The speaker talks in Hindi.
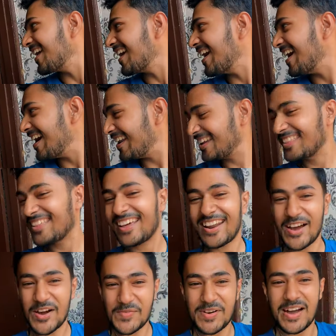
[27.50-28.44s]
अयान
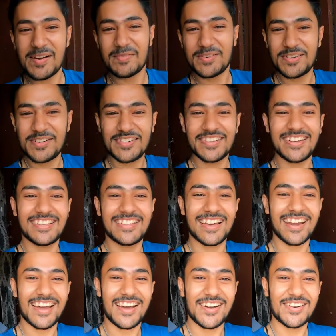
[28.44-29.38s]
इधर आओ बाबू
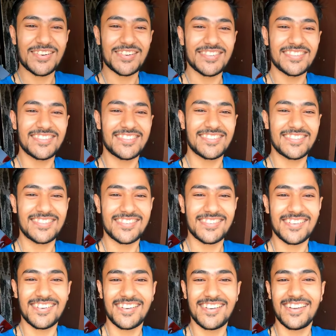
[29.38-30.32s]
इधर आओ
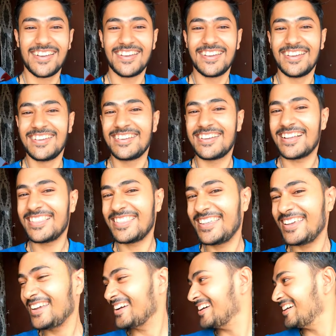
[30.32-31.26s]

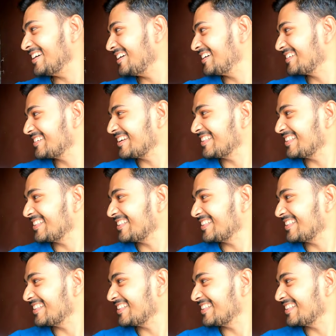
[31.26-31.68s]
जल्दी हाँ हाँ